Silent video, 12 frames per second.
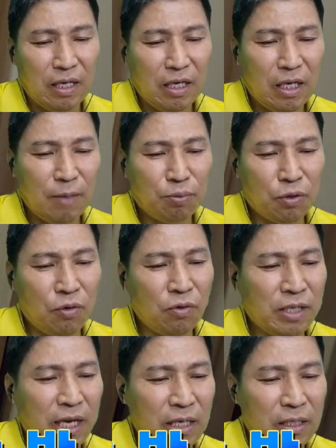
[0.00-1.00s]
이
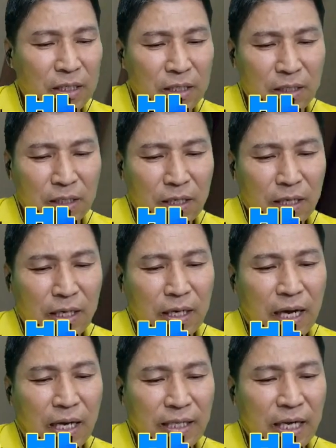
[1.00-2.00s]
부동산은
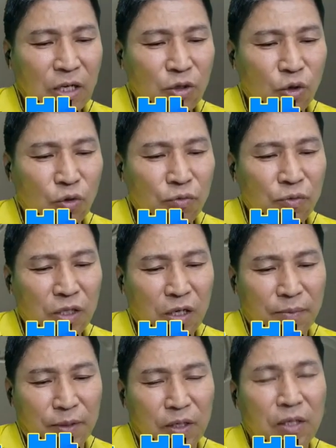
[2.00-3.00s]
가장 좋은
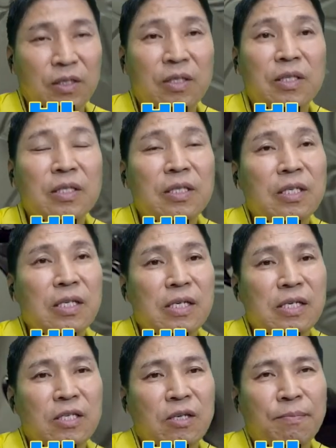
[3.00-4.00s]
점은
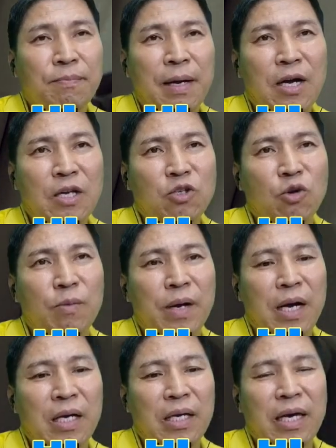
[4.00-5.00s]
전망과
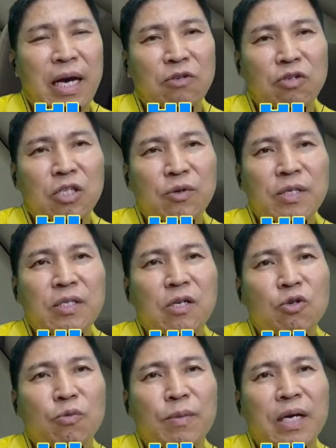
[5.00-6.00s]
조망이 아주
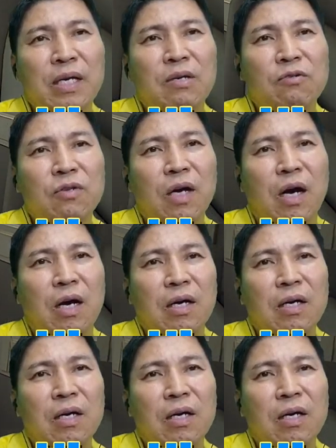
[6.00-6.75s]
시원스러운 조망이 있고요.